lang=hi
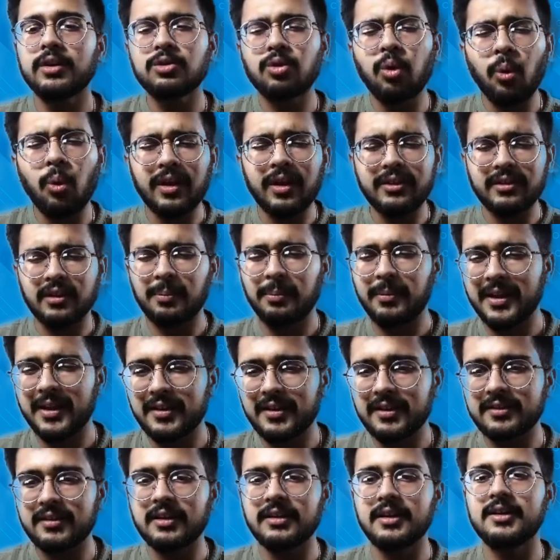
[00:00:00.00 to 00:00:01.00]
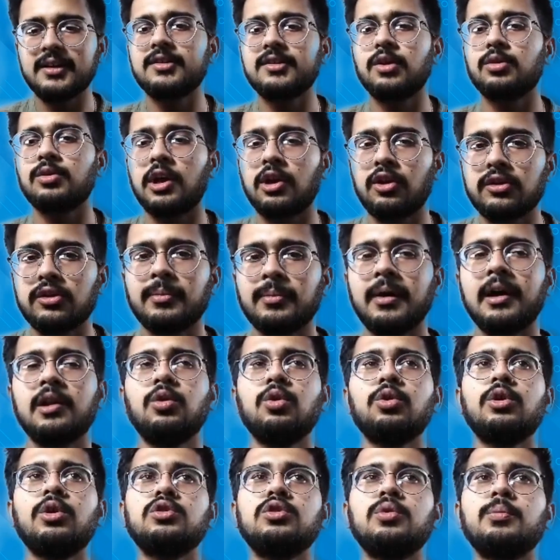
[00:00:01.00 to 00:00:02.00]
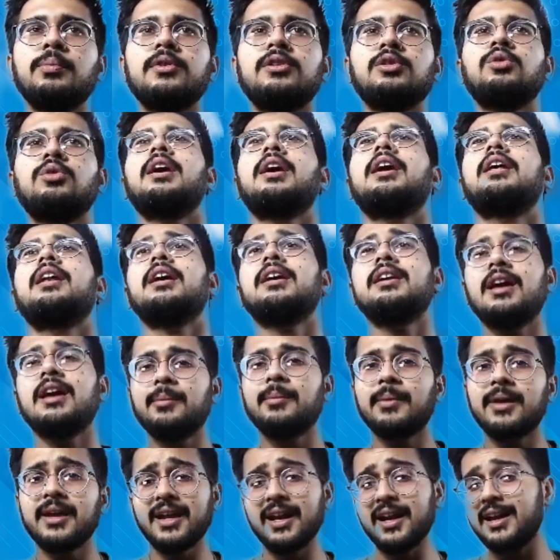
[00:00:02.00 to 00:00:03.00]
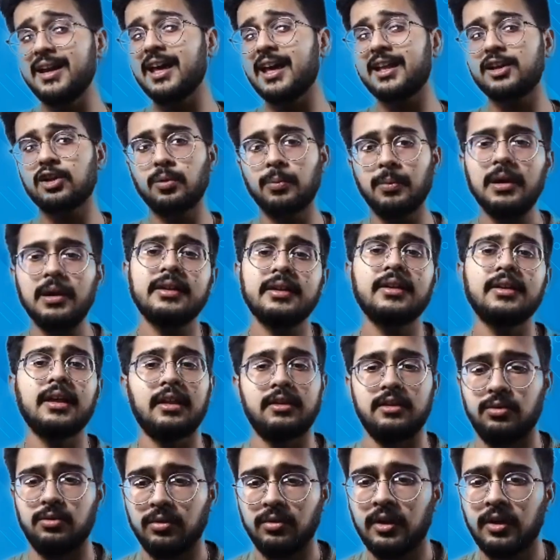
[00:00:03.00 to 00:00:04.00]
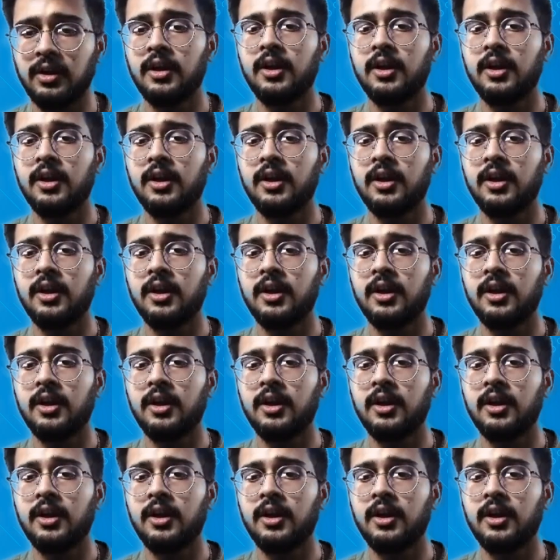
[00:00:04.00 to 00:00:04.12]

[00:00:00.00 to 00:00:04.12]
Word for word: थोड़ा सा बेसिक सा नीचे से उठा लो मान लो कि तुम्हें से कोई कह रहा है कि यार मैं एडीआर के ऊपर लेना चाहता हूँ